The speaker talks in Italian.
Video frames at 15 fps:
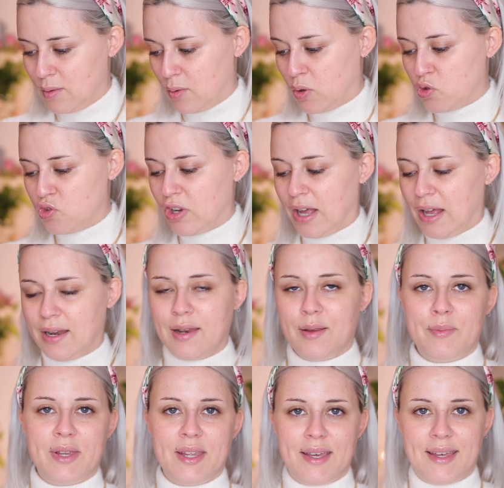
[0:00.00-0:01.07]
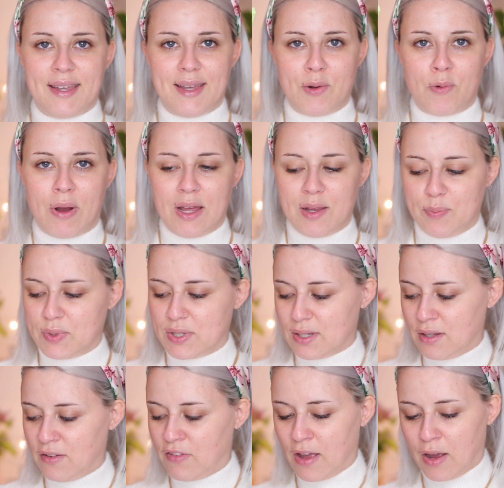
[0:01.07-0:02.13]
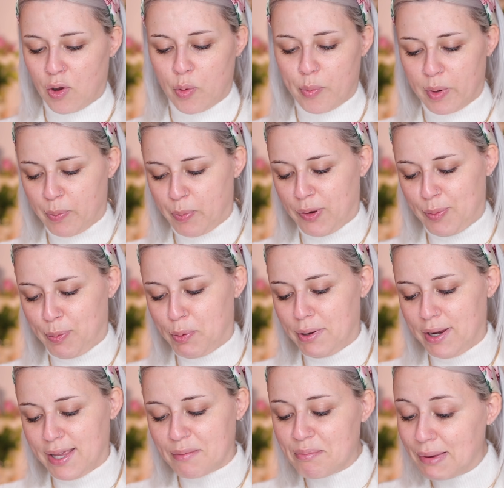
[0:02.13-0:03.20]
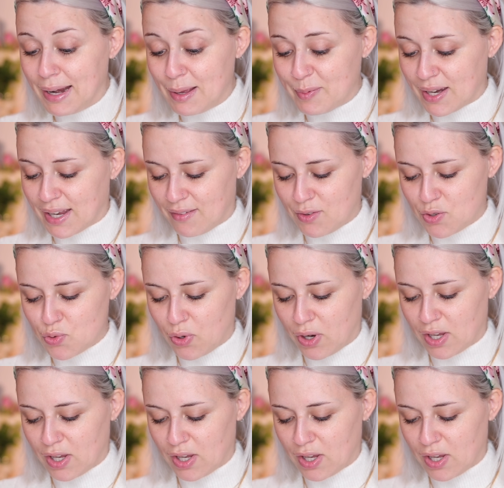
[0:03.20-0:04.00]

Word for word: ho già le mie wipes di fianco per poi pulirmele perché vi giuro